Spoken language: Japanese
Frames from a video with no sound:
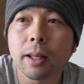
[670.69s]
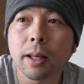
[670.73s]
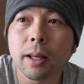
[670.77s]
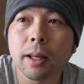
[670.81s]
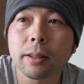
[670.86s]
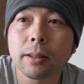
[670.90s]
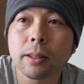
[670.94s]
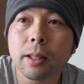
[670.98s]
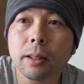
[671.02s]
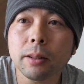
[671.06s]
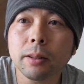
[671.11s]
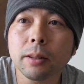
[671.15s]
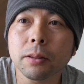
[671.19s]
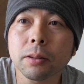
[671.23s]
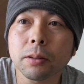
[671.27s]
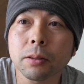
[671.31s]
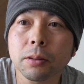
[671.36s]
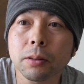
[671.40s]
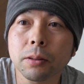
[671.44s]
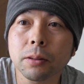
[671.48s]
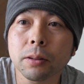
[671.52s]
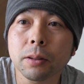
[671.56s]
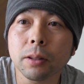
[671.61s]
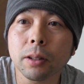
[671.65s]
えー、先日
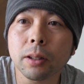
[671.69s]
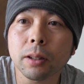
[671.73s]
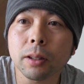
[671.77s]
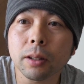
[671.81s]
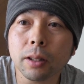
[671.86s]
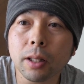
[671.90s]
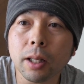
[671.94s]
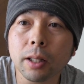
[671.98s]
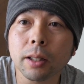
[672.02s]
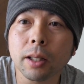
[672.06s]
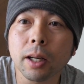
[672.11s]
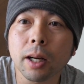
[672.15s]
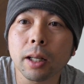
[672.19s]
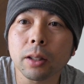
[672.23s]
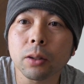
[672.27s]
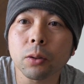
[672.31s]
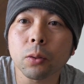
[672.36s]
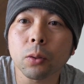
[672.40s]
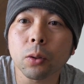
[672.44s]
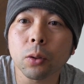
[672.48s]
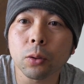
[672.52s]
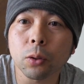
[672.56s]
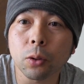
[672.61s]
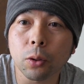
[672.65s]
行った長
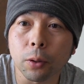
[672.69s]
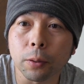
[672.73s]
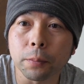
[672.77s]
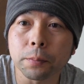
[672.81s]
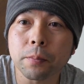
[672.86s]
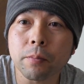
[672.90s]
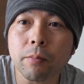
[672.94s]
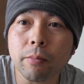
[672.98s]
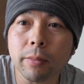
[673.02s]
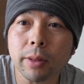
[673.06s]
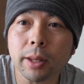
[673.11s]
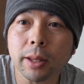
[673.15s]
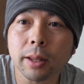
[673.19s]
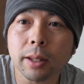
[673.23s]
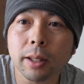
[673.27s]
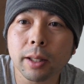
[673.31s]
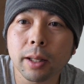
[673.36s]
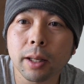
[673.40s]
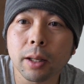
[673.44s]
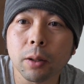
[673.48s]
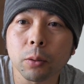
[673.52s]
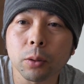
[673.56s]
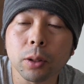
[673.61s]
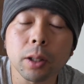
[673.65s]
瀞の、
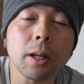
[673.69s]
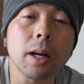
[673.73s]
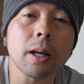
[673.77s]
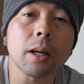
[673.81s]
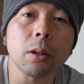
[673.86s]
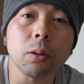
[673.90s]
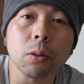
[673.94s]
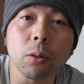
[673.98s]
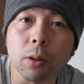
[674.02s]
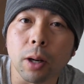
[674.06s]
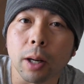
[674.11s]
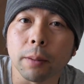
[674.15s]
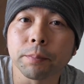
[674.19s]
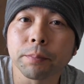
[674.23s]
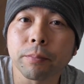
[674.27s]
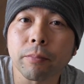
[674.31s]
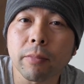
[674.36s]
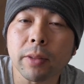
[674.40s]
えー、お出かけ動画